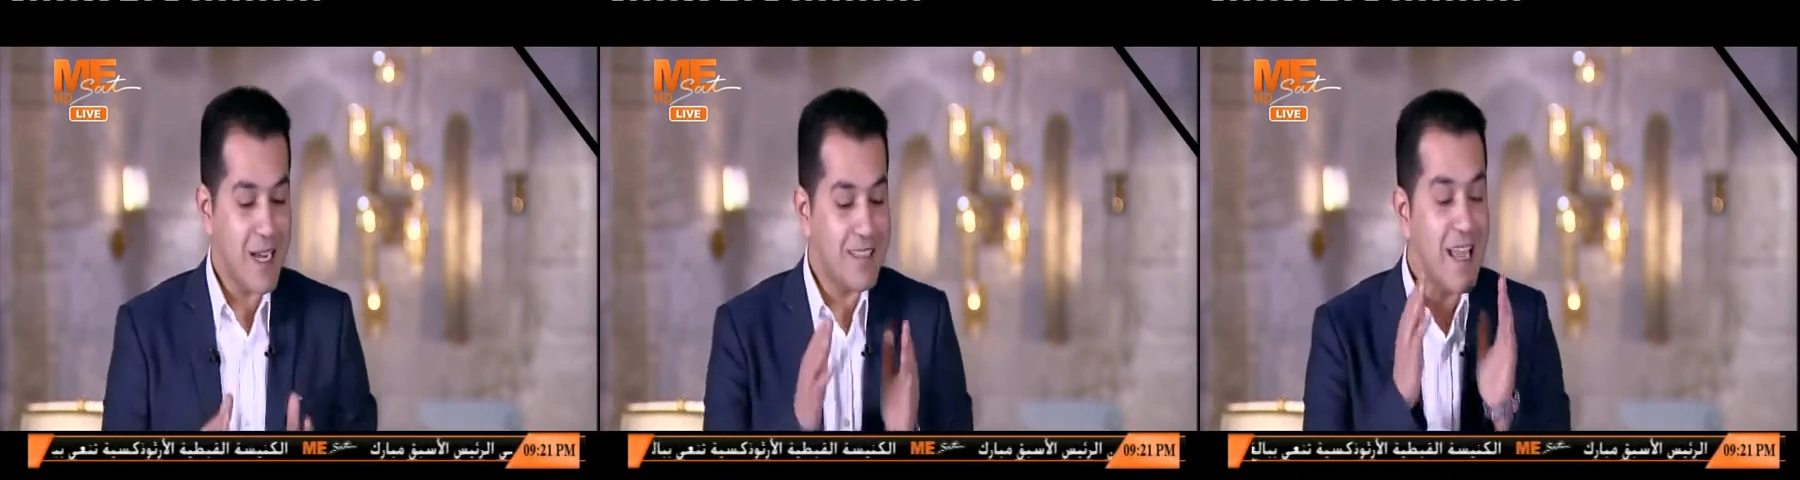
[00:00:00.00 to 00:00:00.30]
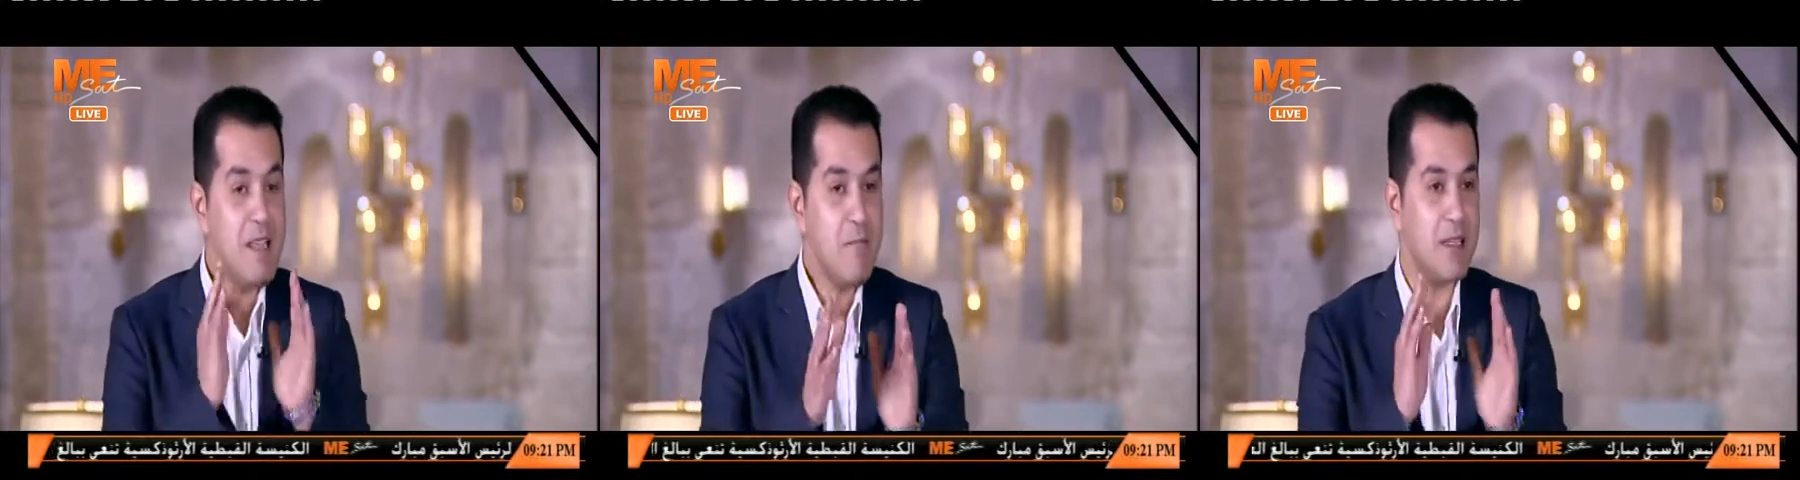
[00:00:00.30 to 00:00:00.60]
كده
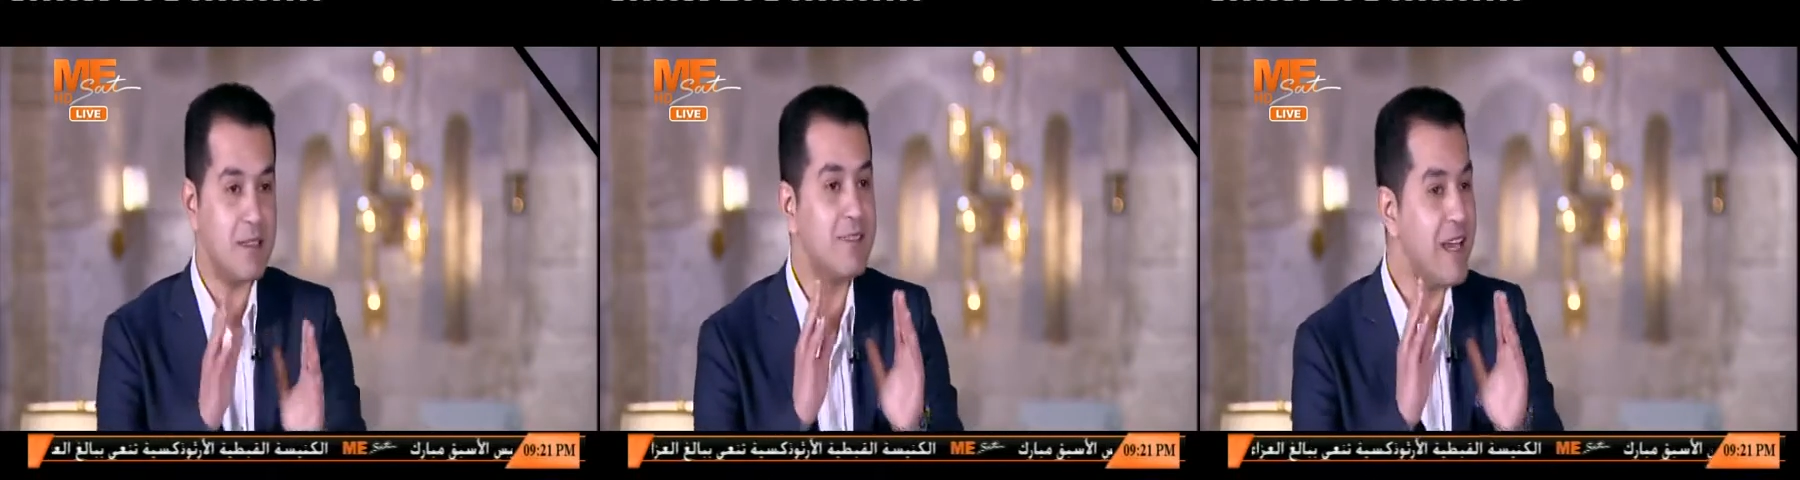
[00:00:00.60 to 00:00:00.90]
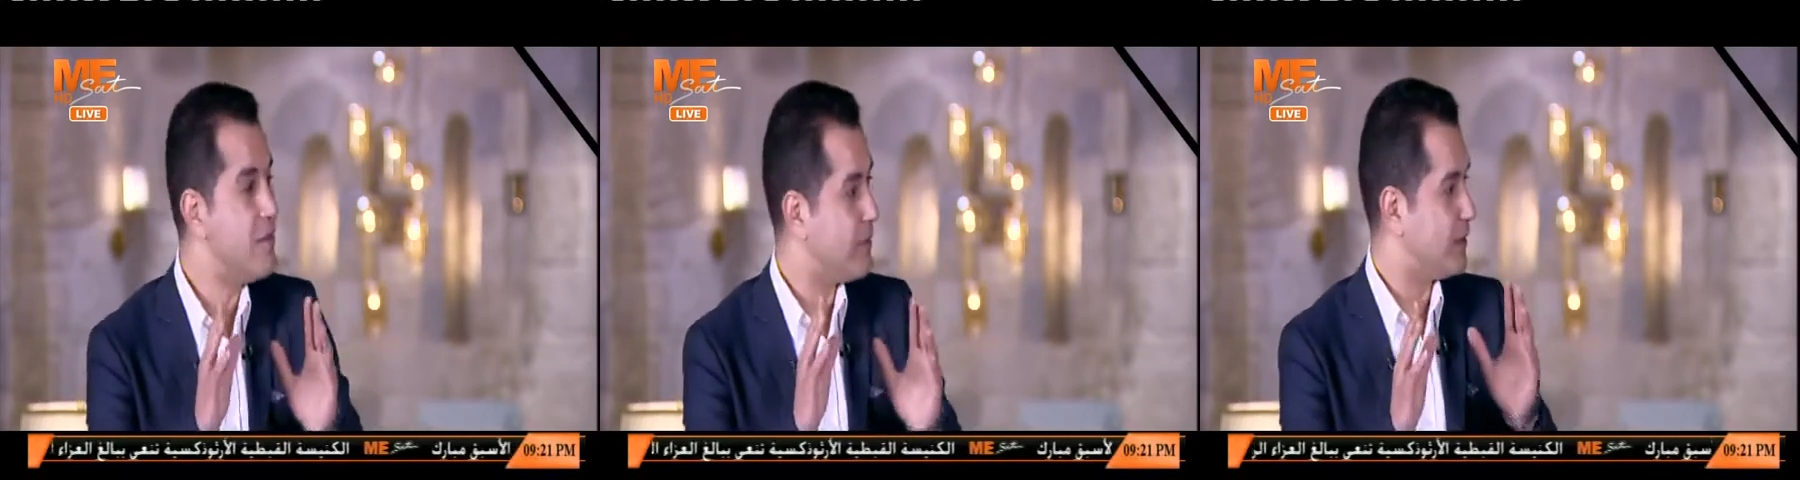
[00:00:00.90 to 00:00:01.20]
دايما
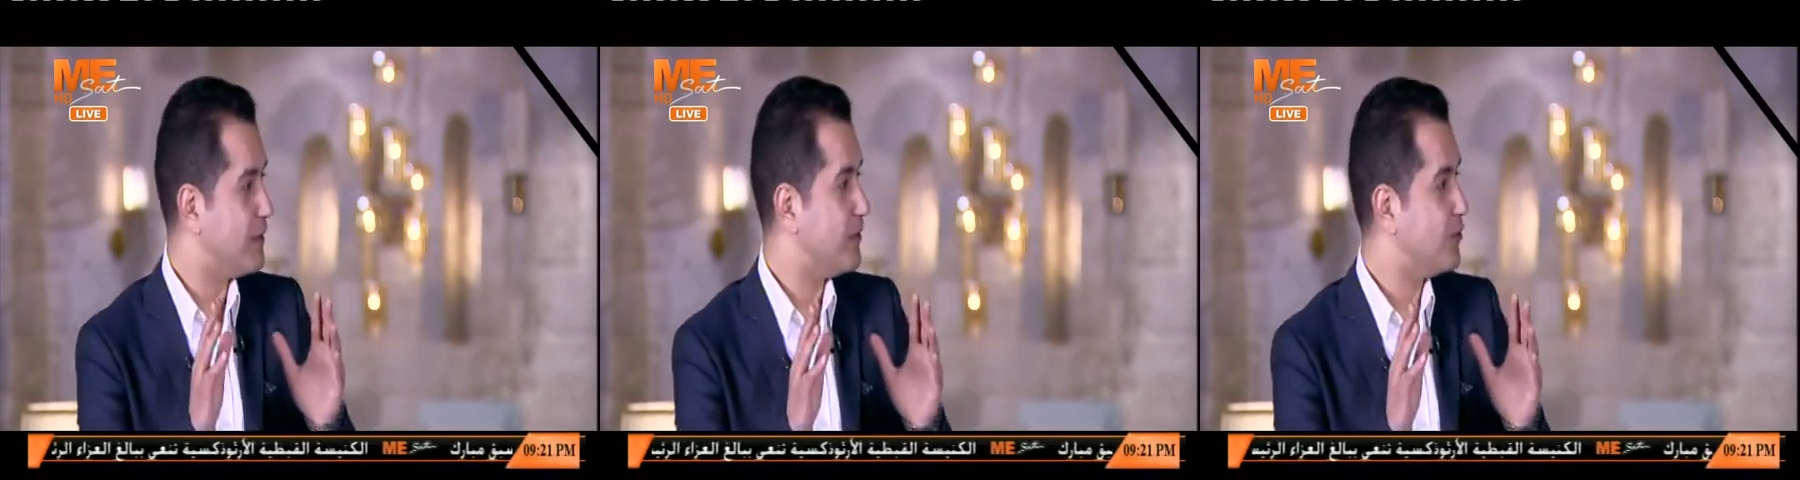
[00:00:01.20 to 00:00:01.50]
دايما